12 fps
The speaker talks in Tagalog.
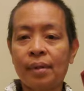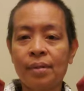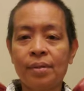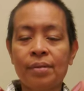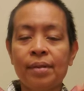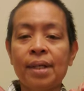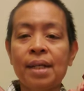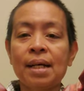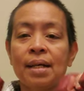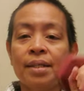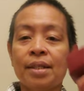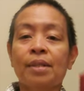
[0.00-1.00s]
So,
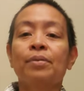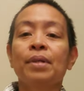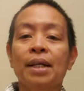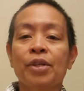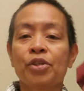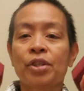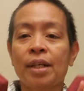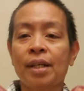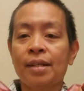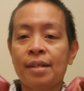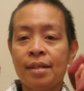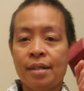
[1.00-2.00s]
ginaganyan ko lang siya
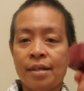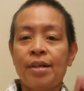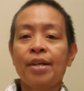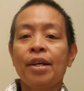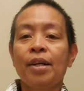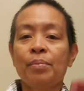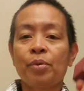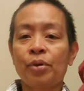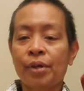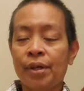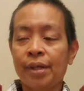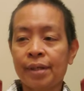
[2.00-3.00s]
early
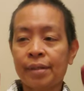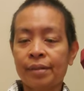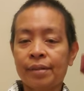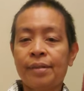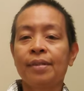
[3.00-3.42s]
morning.